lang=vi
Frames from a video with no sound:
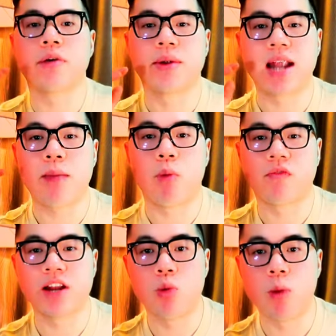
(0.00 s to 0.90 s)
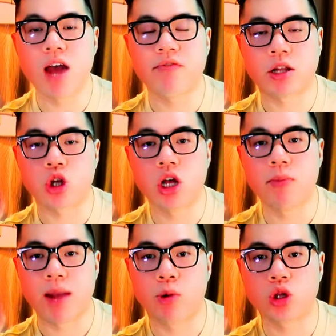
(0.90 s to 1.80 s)
và mình ra một video mới vào tối thứ
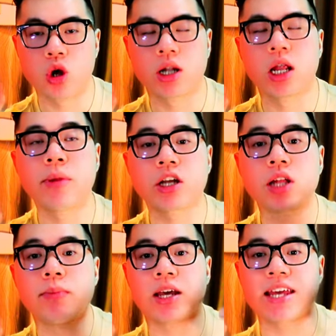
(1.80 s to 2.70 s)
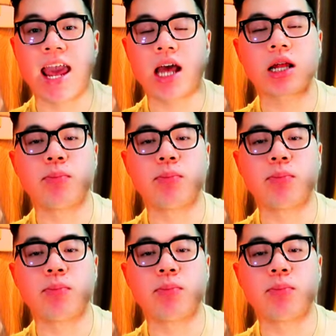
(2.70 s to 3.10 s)
bảy mỗi tuần nếu mình có thêm thời gian